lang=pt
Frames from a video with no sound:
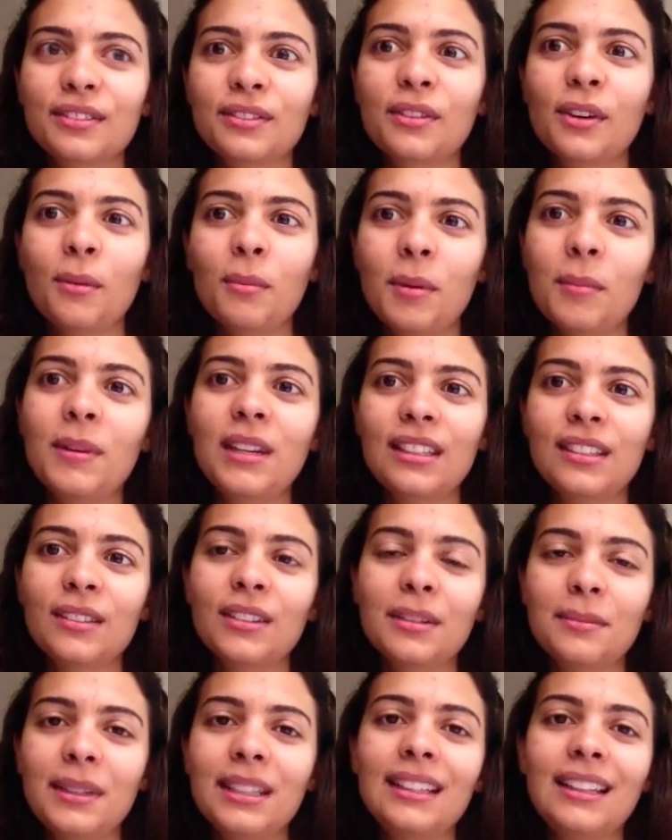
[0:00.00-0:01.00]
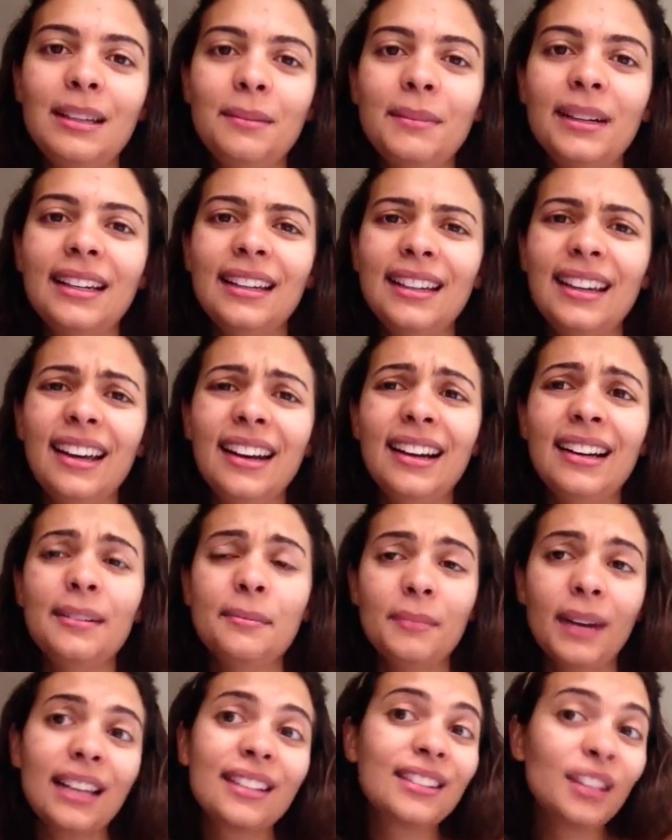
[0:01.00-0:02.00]
foi uma impressão também da Alemanha que era
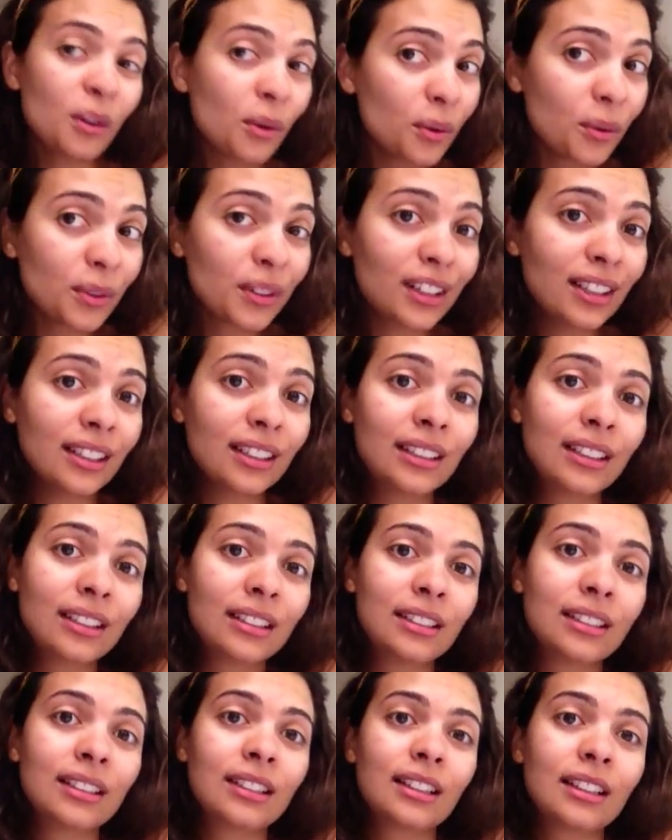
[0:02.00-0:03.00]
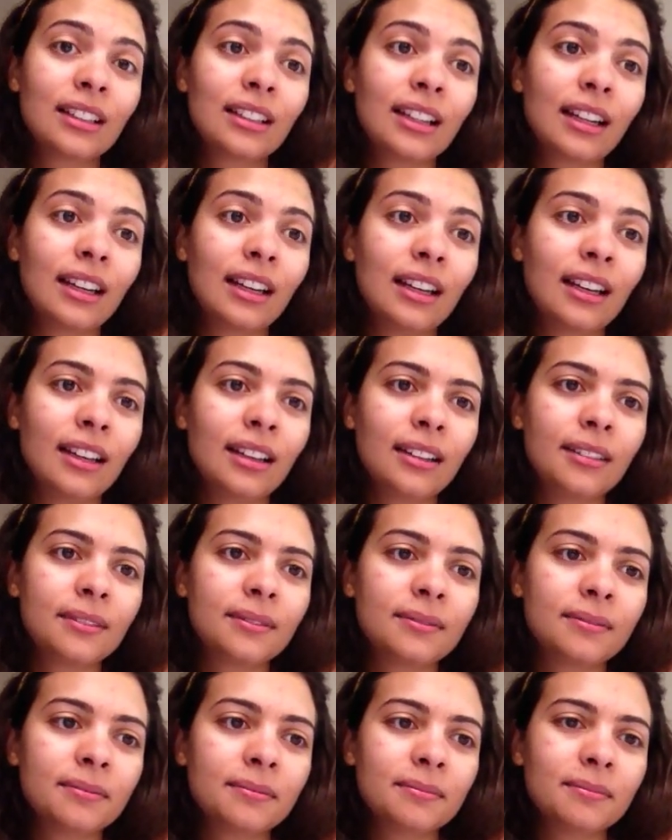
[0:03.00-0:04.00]
mais segura, é,
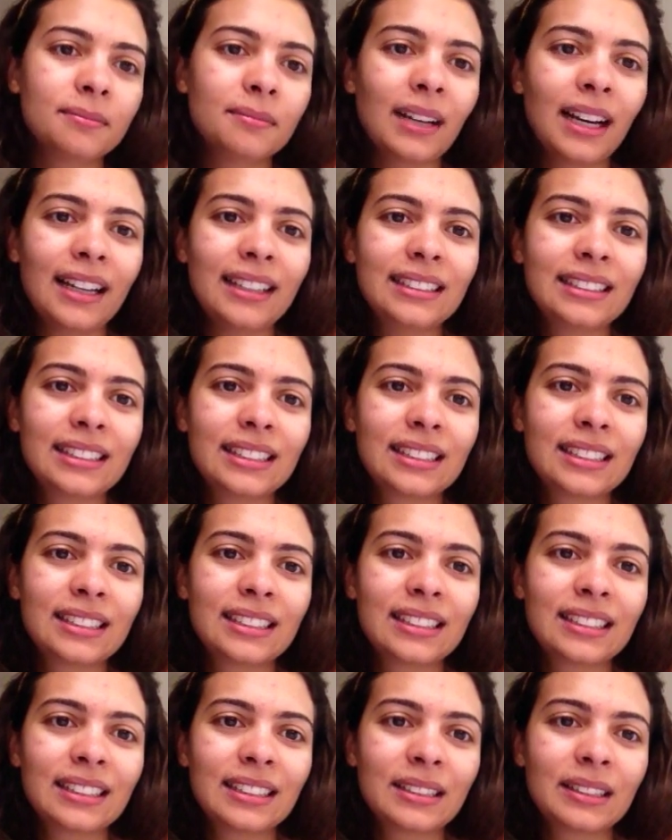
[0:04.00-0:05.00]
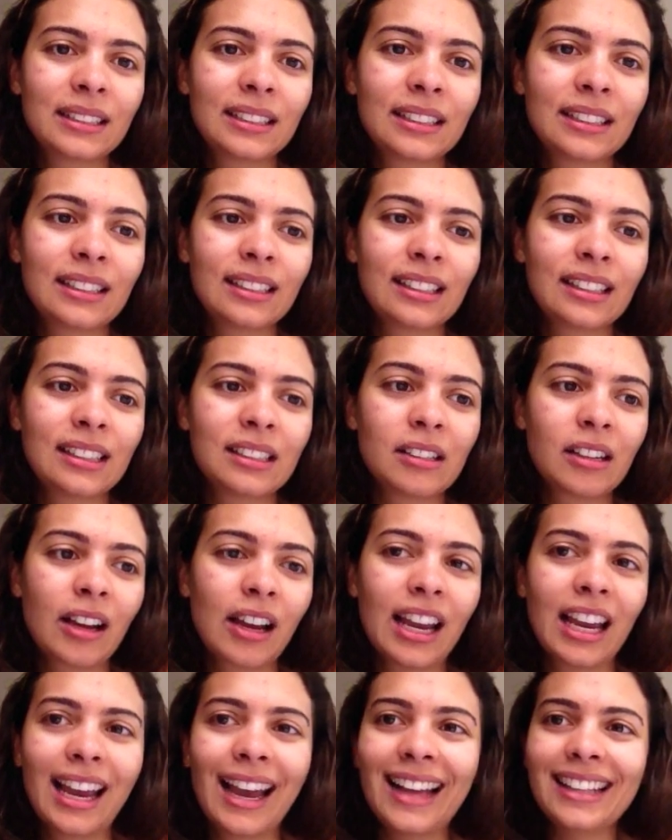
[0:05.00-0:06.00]
mais
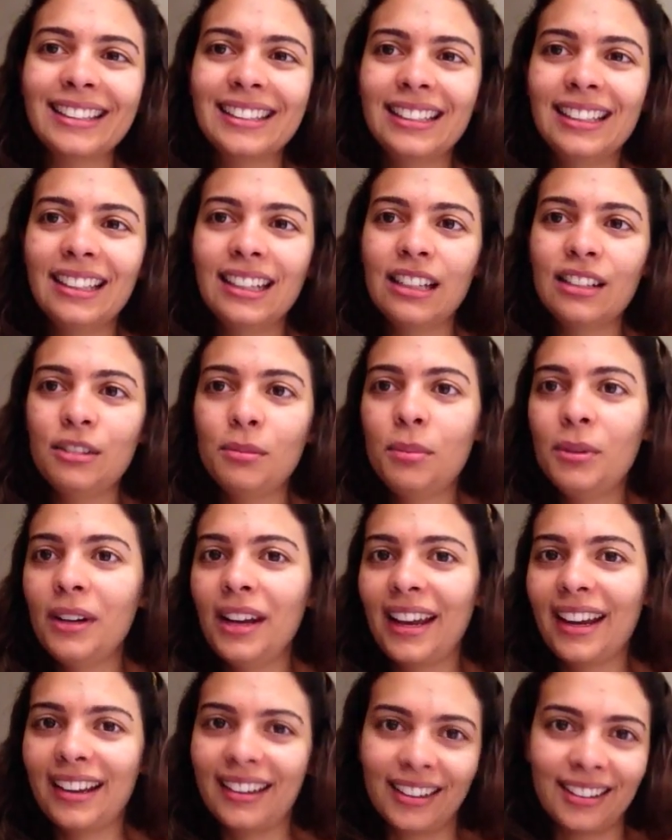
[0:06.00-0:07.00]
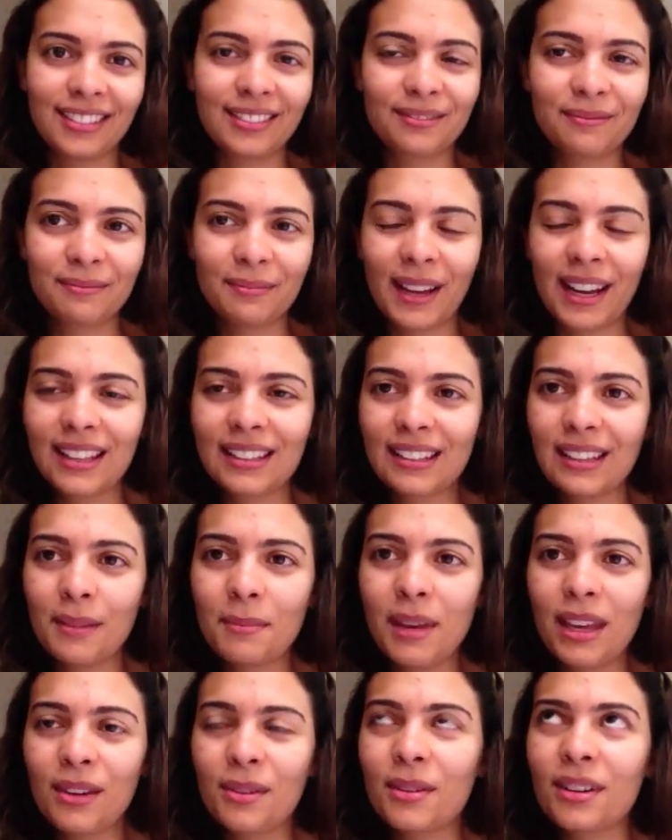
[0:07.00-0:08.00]
casinha de boneca. Parecia
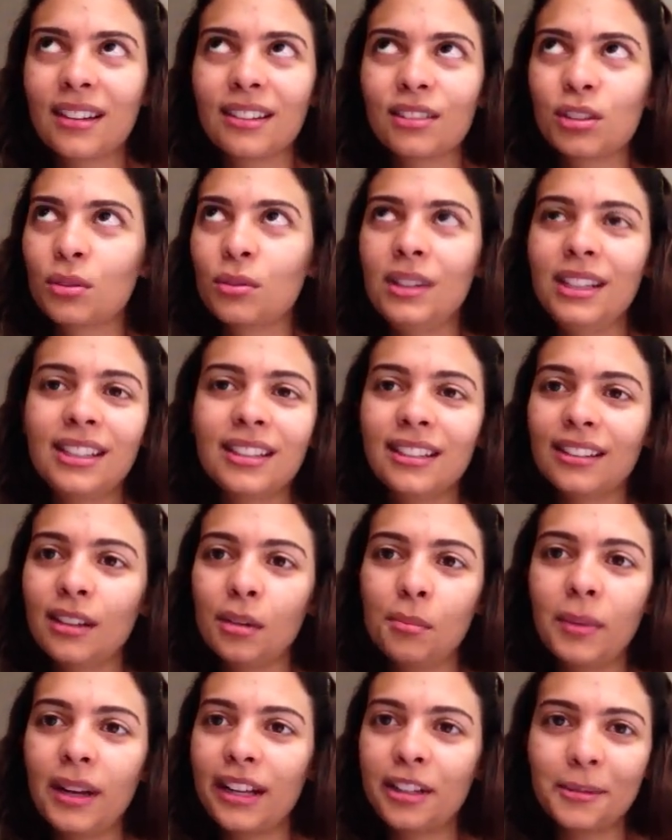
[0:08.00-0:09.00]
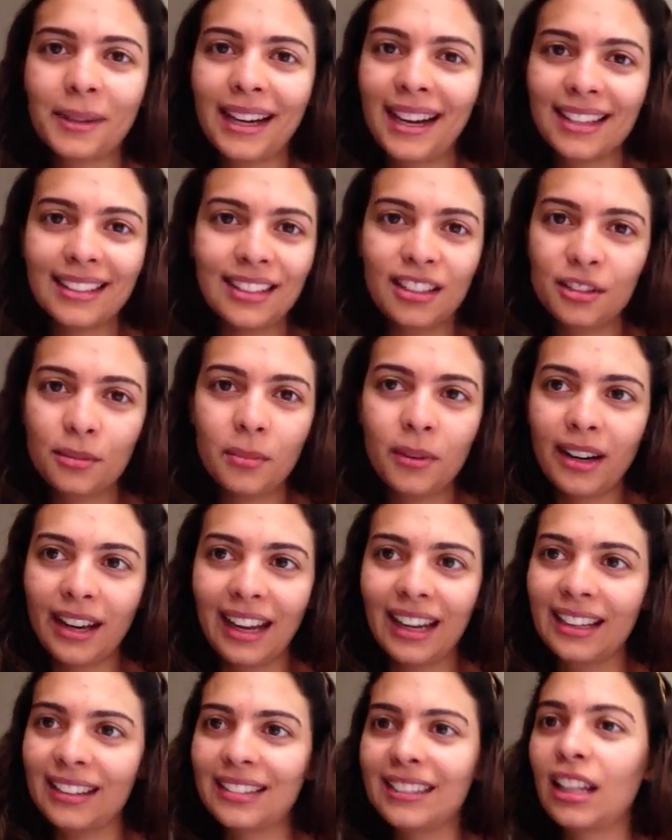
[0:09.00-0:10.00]
meio. Suíça, então parece uma casinha de
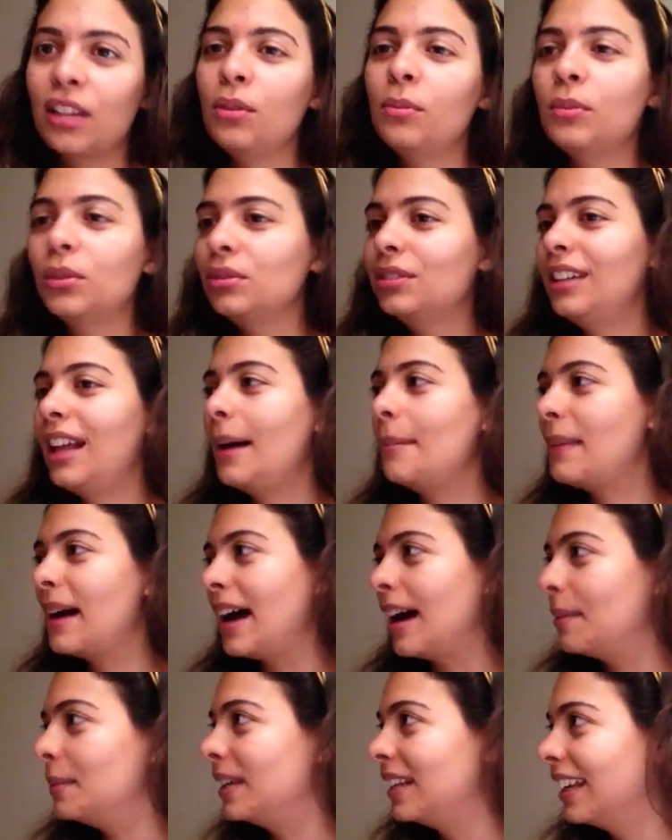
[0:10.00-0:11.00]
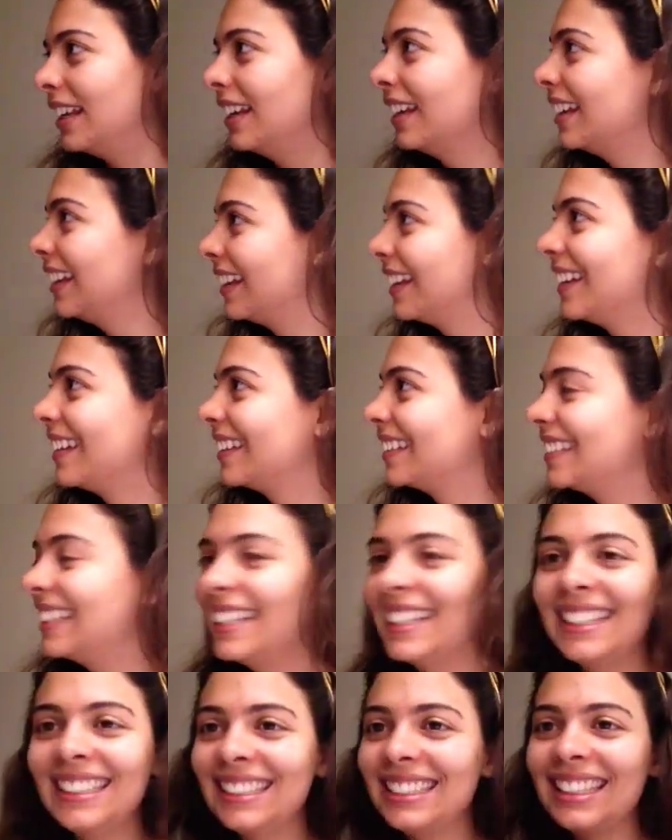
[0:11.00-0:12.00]
boneca. Você tá no mundo da Barbie ali. Você
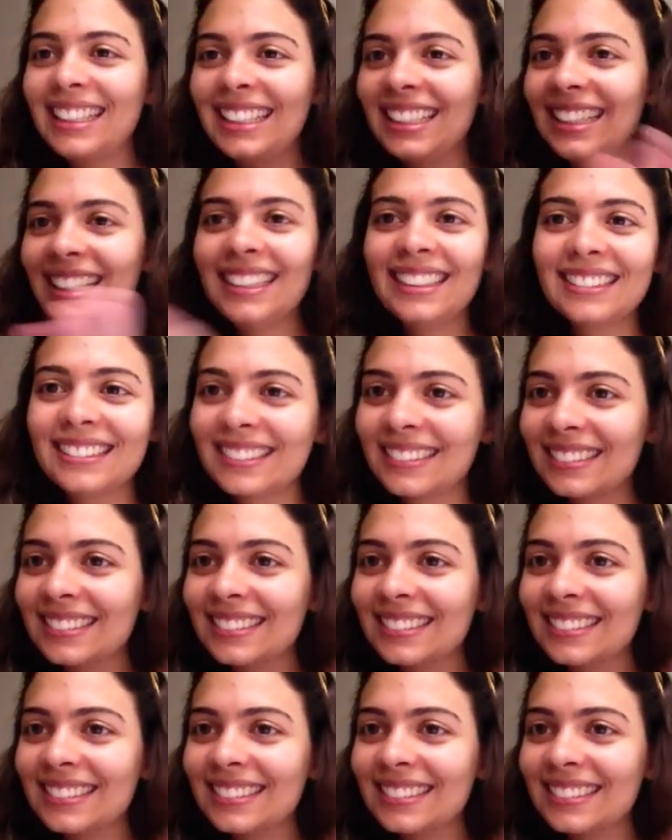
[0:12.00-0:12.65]
anda ali.